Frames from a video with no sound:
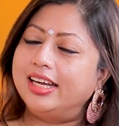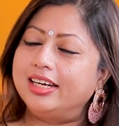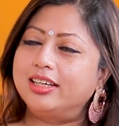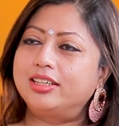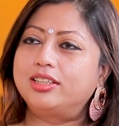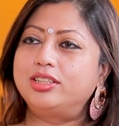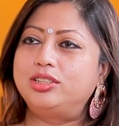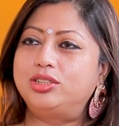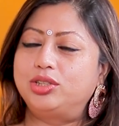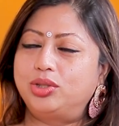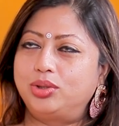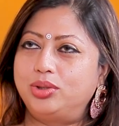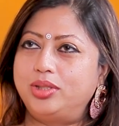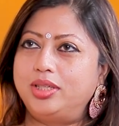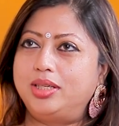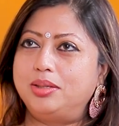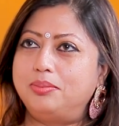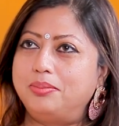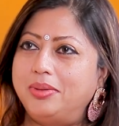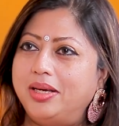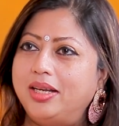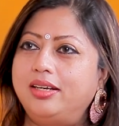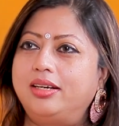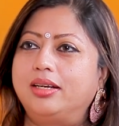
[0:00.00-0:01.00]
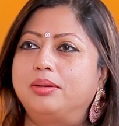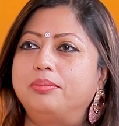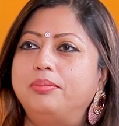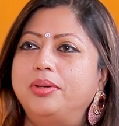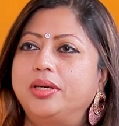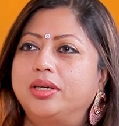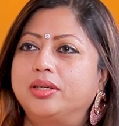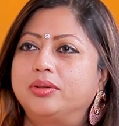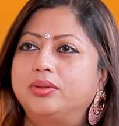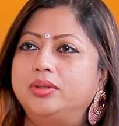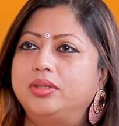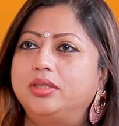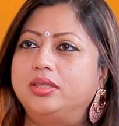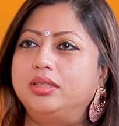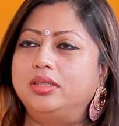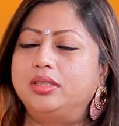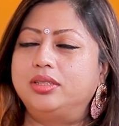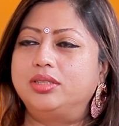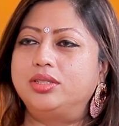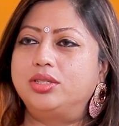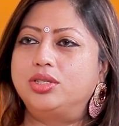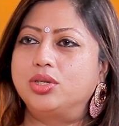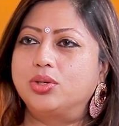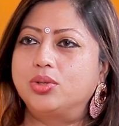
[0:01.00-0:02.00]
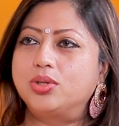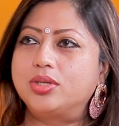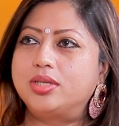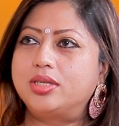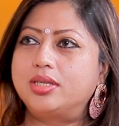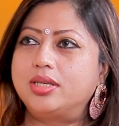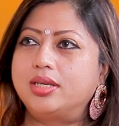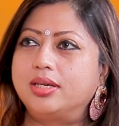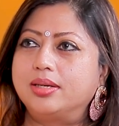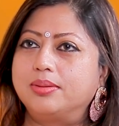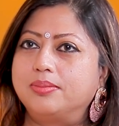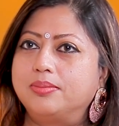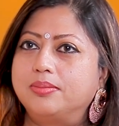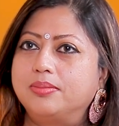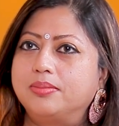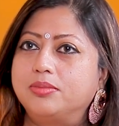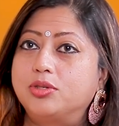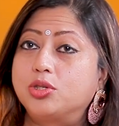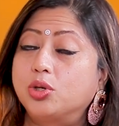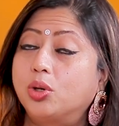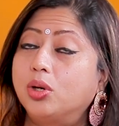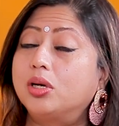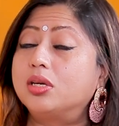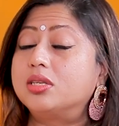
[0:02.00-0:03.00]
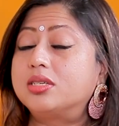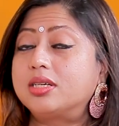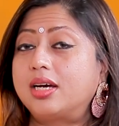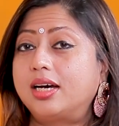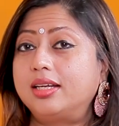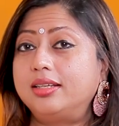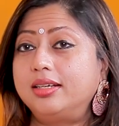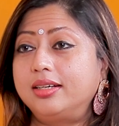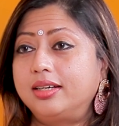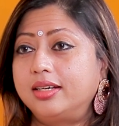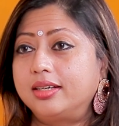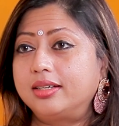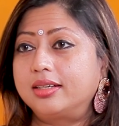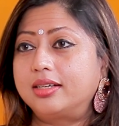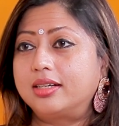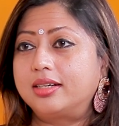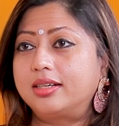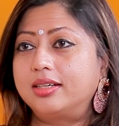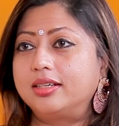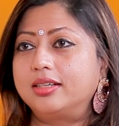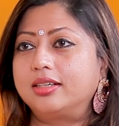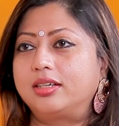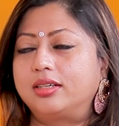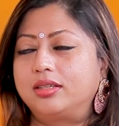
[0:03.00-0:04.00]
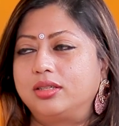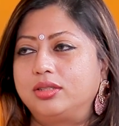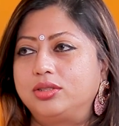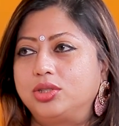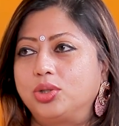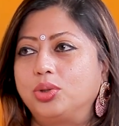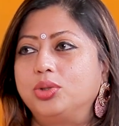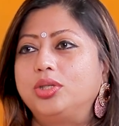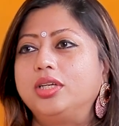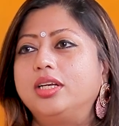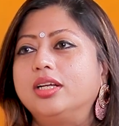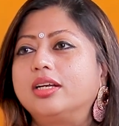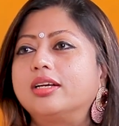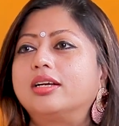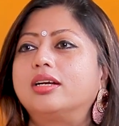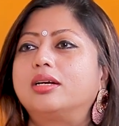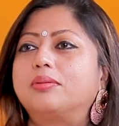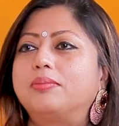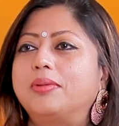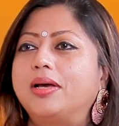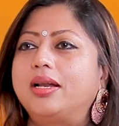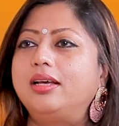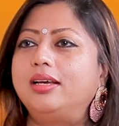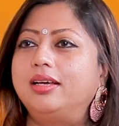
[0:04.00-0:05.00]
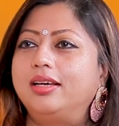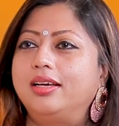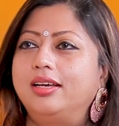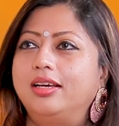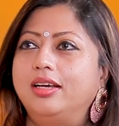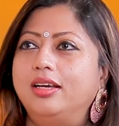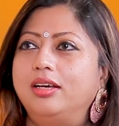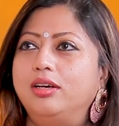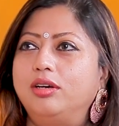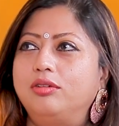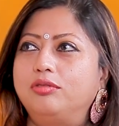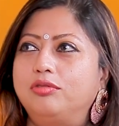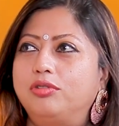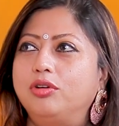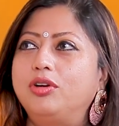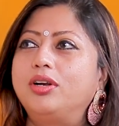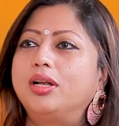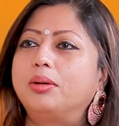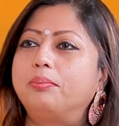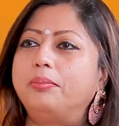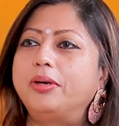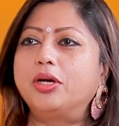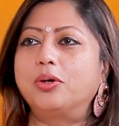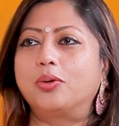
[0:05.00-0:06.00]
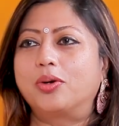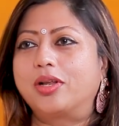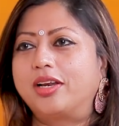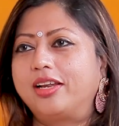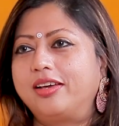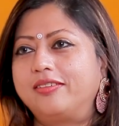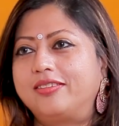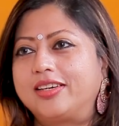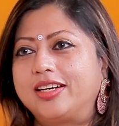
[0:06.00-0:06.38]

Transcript: எனக்கு ஜோதிடம் மேலே நம்பிக்கை உண்டு ஜோசியம் ஜோ ஜாதகர்கள் ஜோதிடர்கள் மேலே ஃபுல் நம்பிக்கை உடனே